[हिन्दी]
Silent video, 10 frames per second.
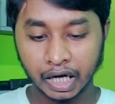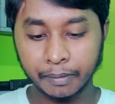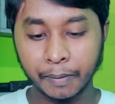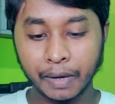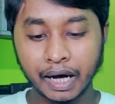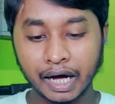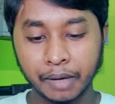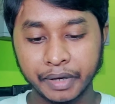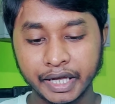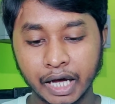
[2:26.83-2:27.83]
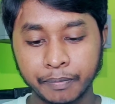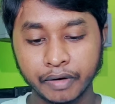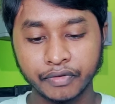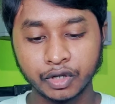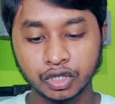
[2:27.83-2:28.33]
अब आपका काम है यहाँ
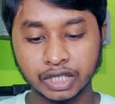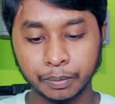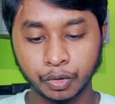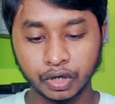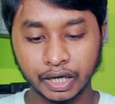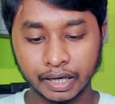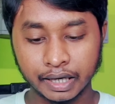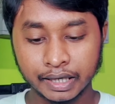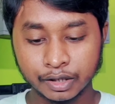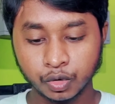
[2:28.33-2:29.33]
पर वीडियोज़ अपलोड करना